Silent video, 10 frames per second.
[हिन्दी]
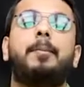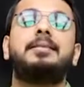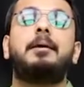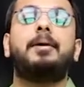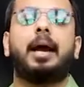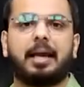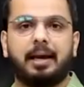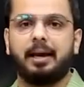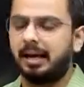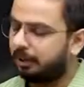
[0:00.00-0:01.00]
भी पैसे भी
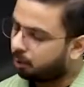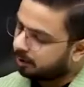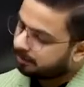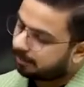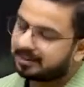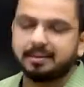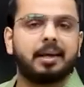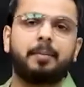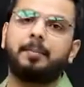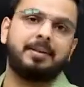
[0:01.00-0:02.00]
आएंगे तो इसमें आप
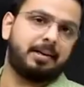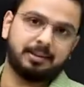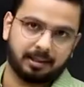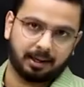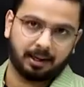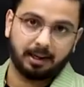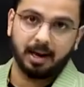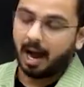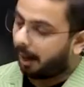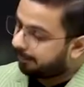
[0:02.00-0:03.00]
ज़िंदगी भर पैसे आते रहेंगे
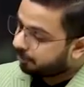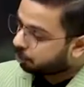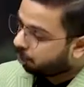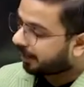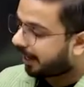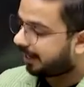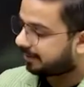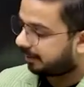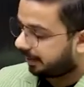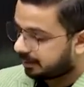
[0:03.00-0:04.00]
अब इशू क्या
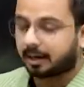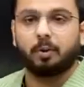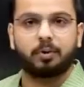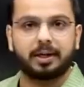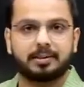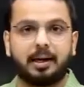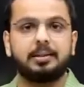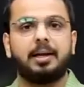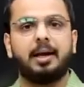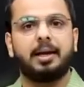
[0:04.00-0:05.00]
है इस इस अकाउंट के
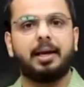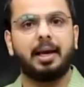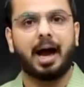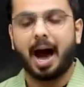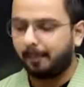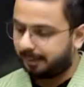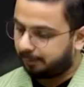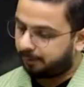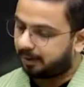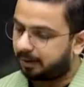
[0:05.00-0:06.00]
साथ कि आप
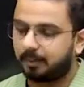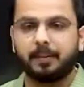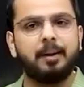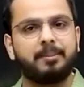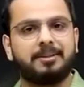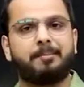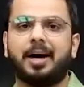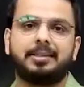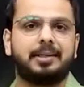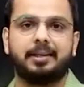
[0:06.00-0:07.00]
रेफर रन में सिर्फ
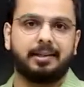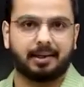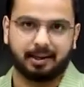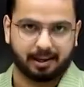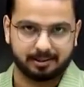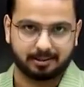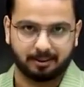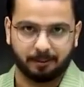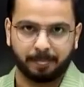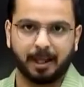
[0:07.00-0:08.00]
पाँच हज़ार ही दिन का निकाल
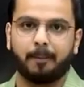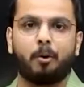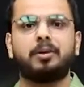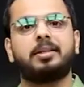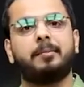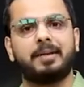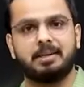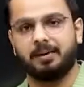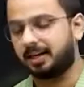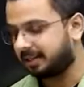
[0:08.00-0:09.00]
सकते हो अब बहुत ज़्यादा
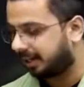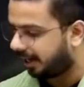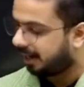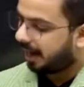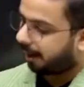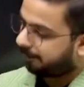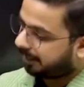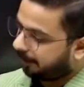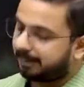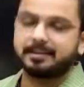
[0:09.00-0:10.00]
पैसे भी आ जाएंगे
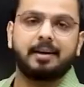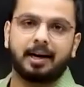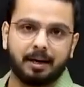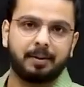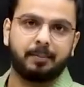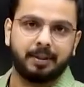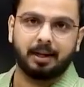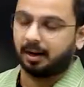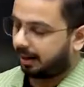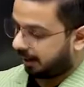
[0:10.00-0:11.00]
अभी यही पैसे निकालने में नब्बे
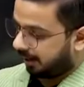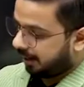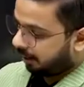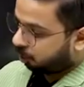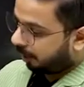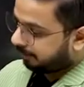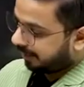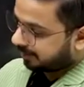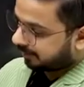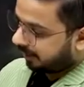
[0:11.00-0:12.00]
दिन लगेंगे तो आप
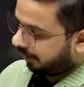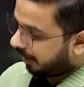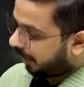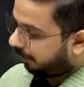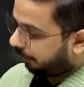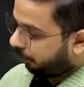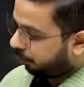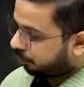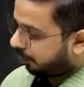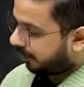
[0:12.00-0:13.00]
देख सकते हैं अगर मैं
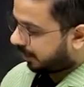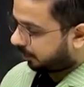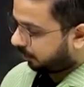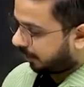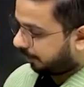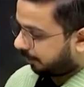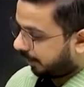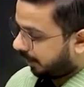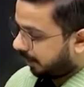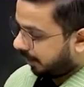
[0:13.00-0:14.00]
व्यू हिस्ट्री पर जाता हूँ यहाँ पे
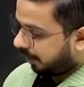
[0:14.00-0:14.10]
मैं